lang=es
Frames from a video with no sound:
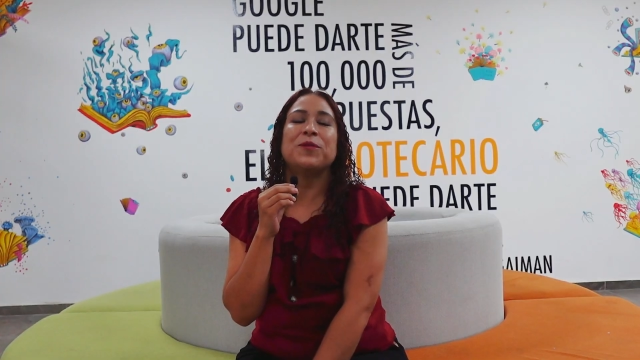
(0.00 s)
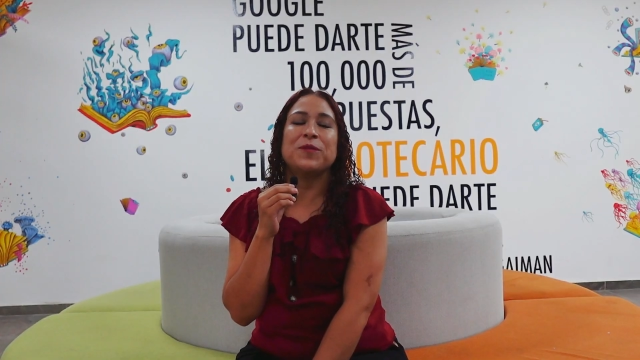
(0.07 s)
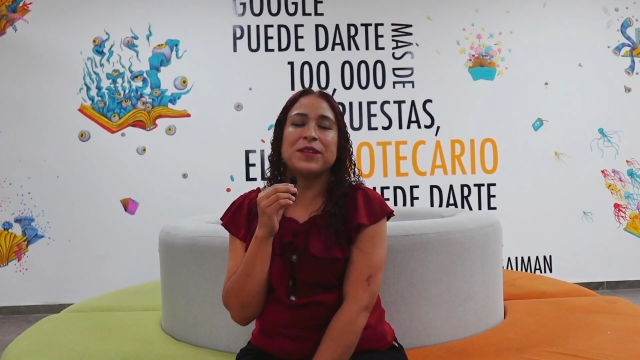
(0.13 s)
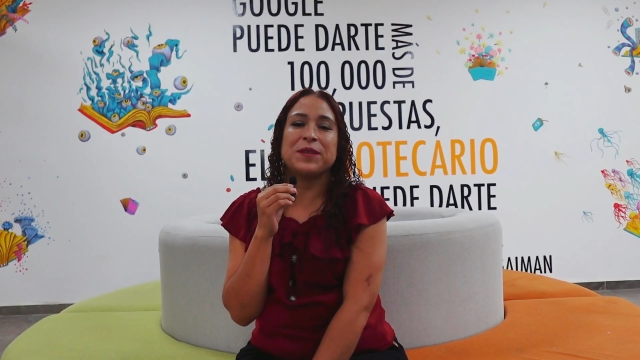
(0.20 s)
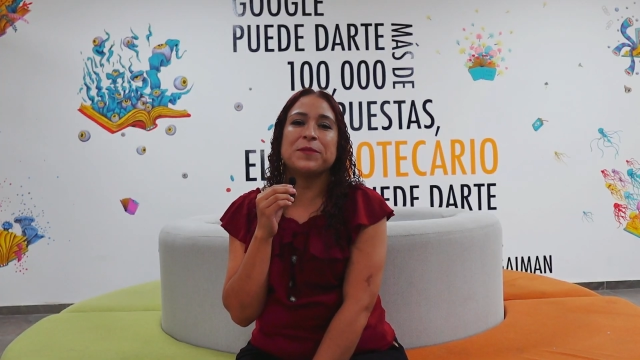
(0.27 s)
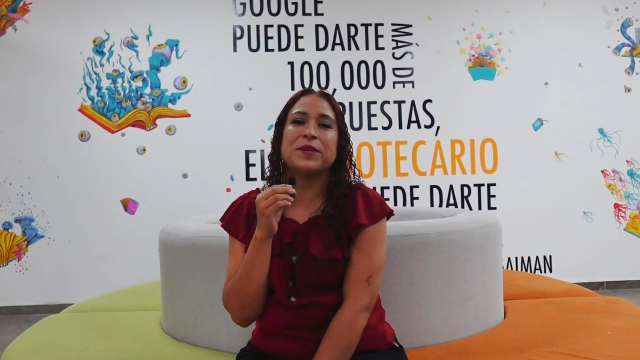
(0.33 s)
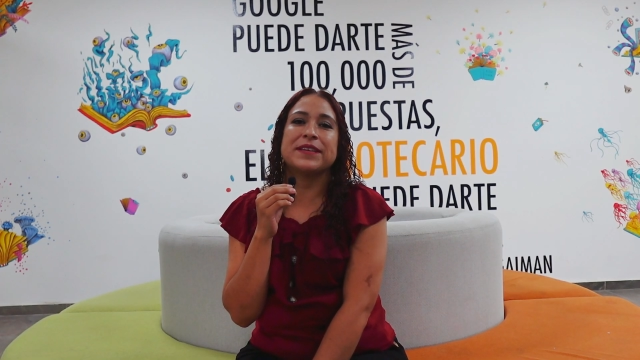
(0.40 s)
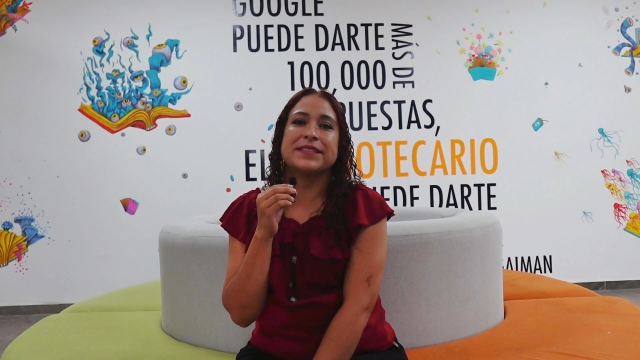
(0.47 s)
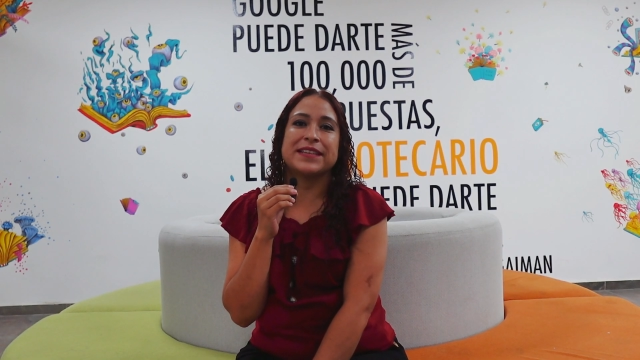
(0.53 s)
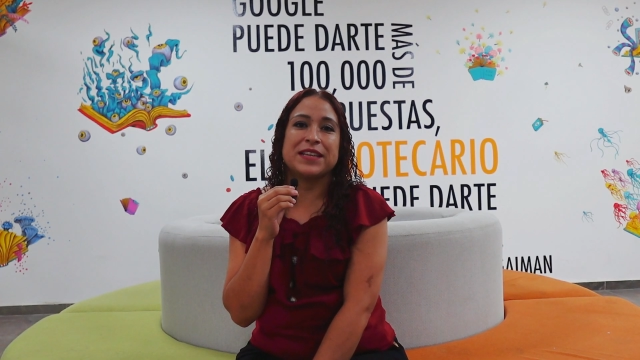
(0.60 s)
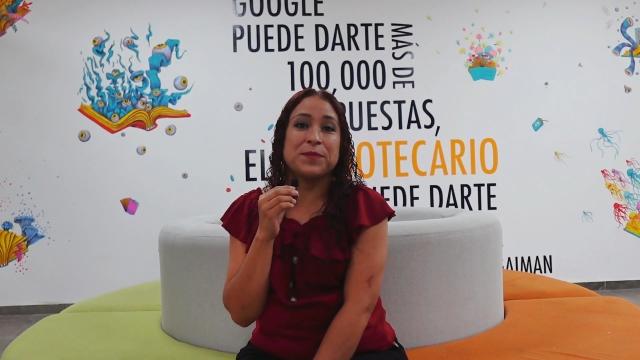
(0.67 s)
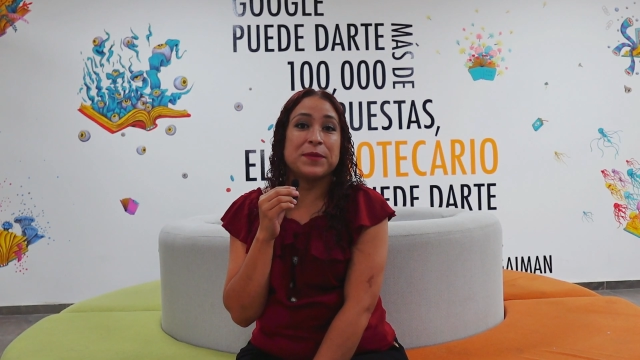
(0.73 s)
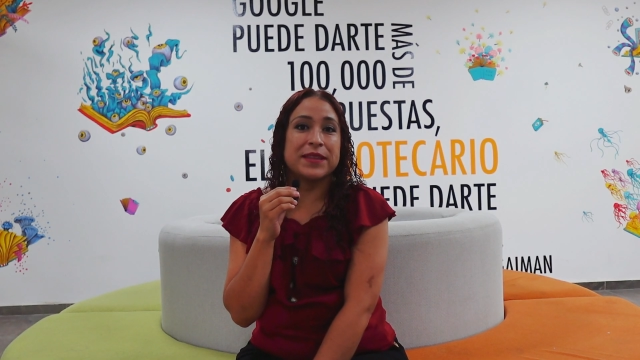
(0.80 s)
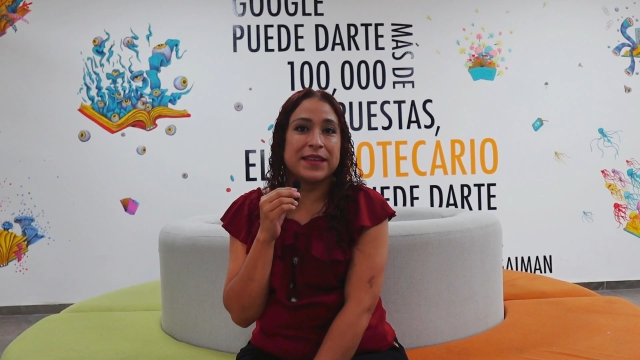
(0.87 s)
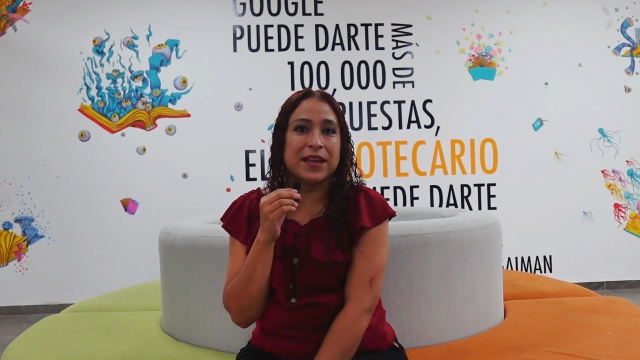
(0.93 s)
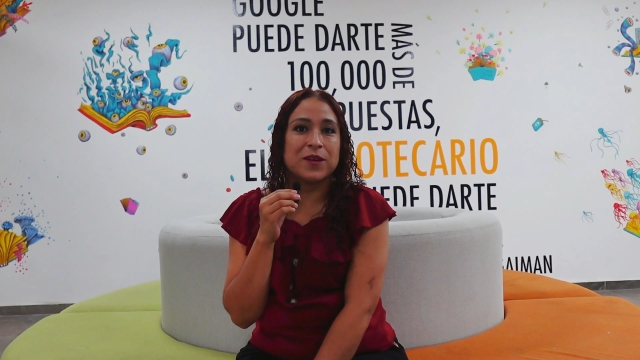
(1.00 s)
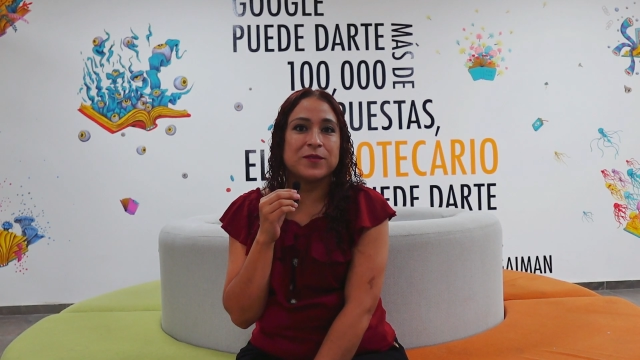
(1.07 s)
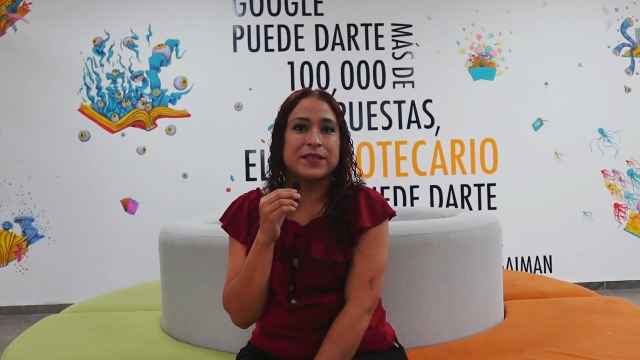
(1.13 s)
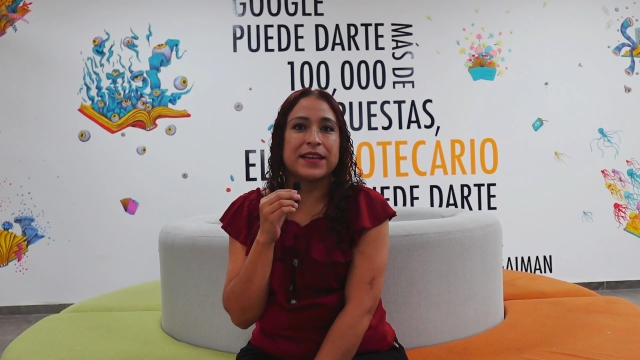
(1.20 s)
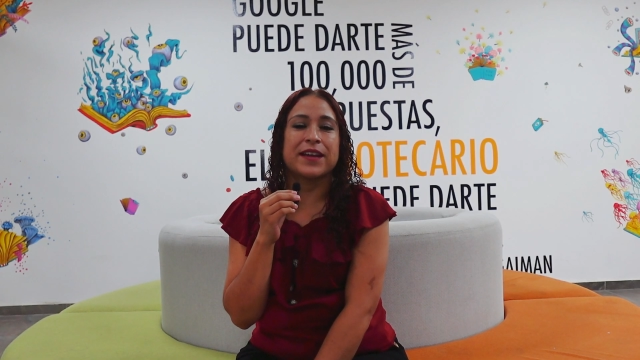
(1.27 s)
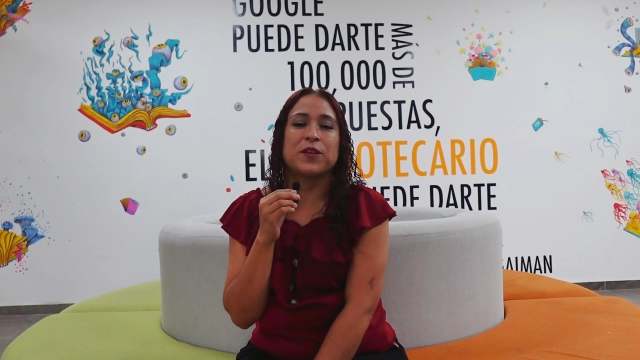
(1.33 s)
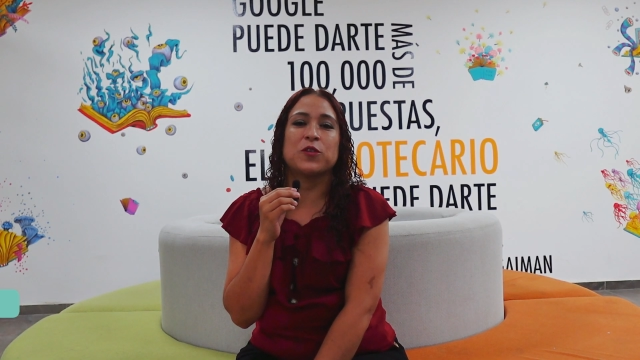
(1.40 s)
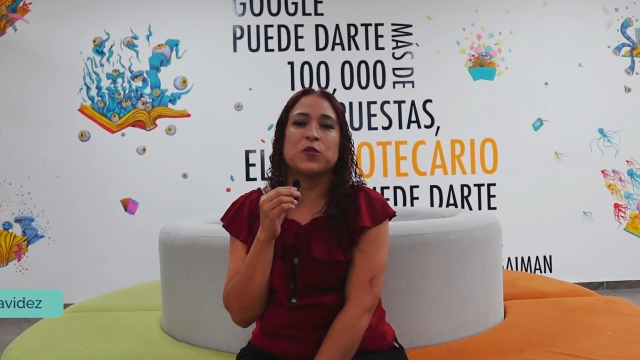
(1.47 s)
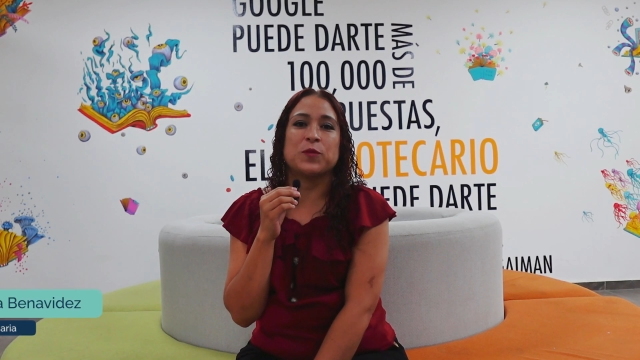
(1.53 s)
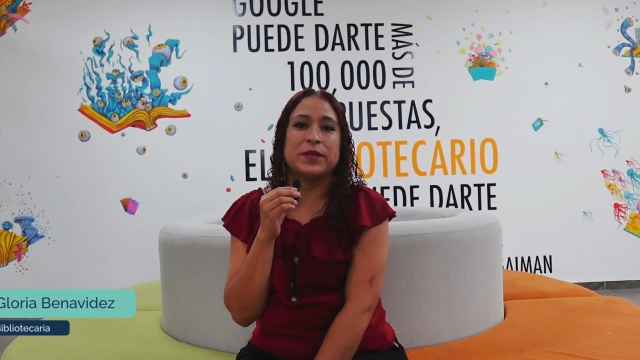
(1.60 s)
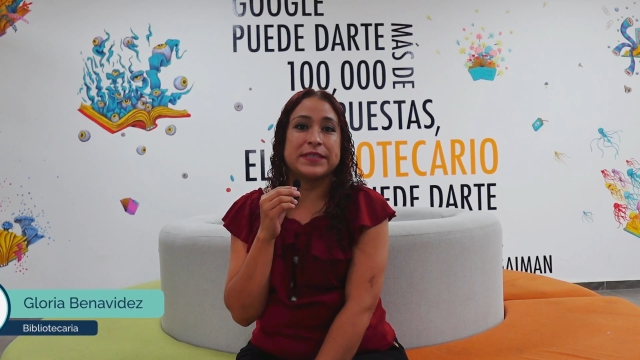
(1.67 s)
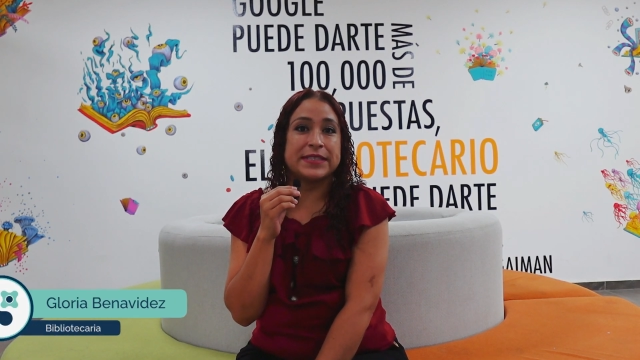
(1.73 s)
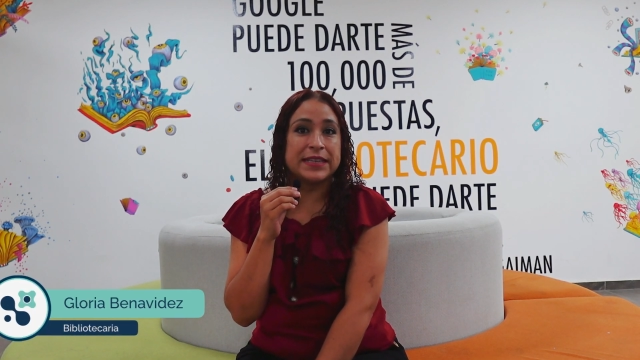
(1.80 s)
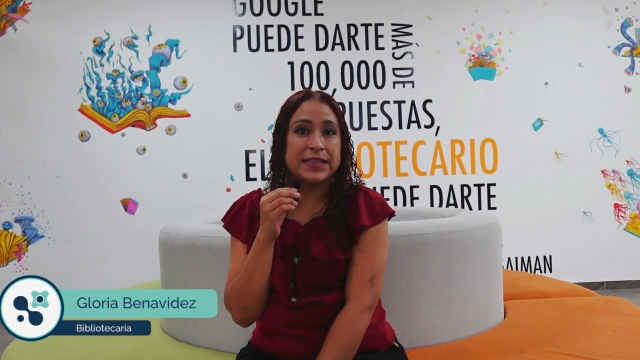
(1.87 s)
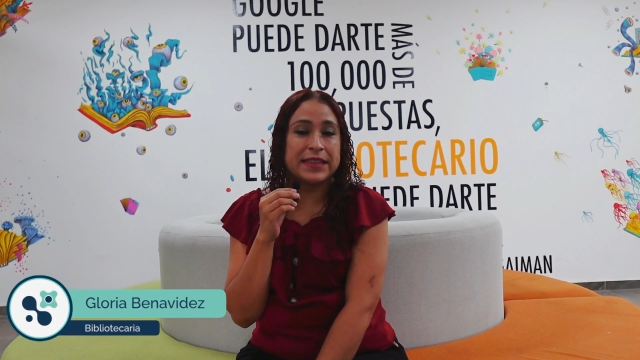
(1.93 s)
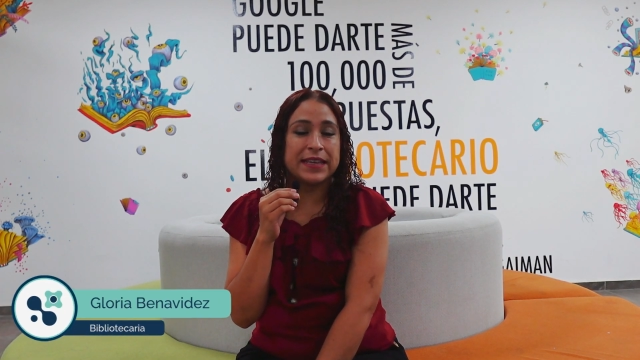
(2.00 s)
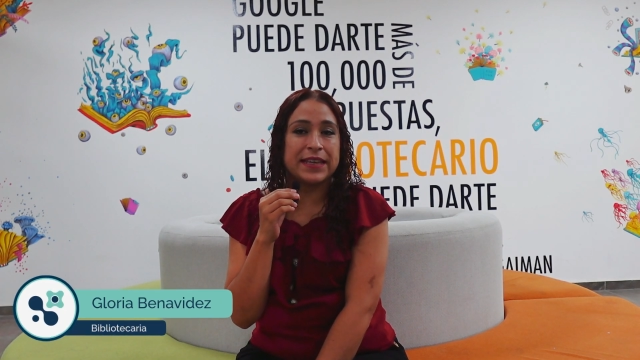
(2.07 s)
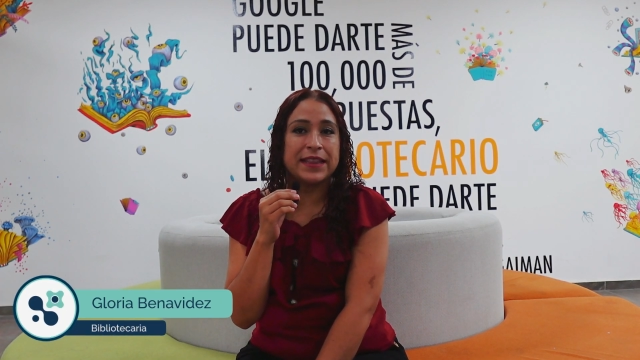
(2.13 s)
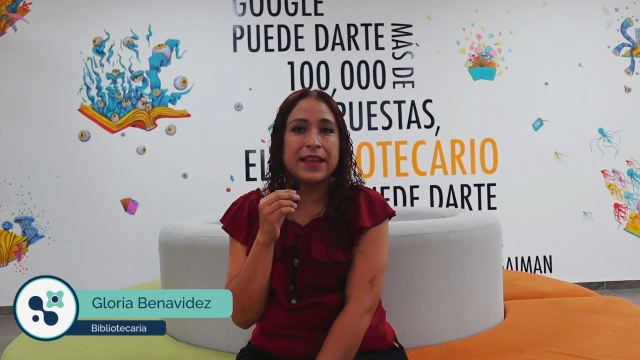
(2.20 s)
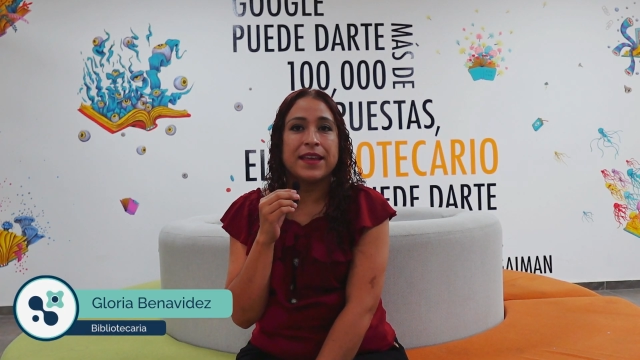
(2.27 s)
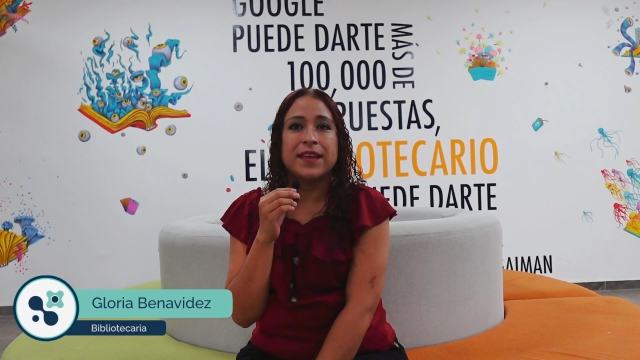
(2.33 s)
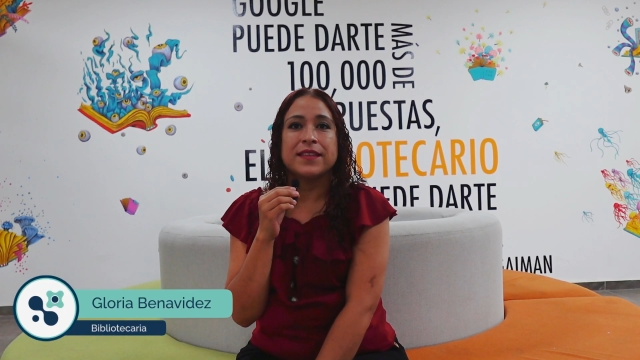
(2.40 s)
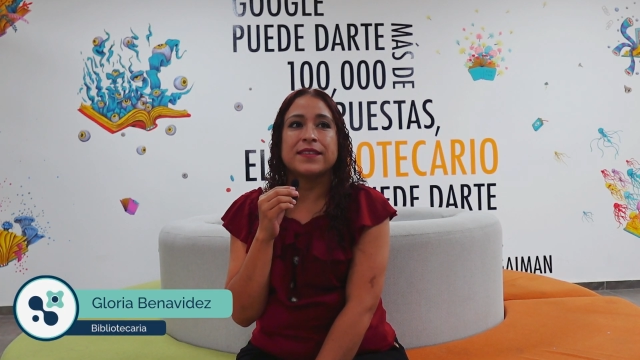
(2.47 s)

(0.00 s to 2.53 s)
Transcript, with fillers: Por último, quisiera invitarlos a que nos visiten,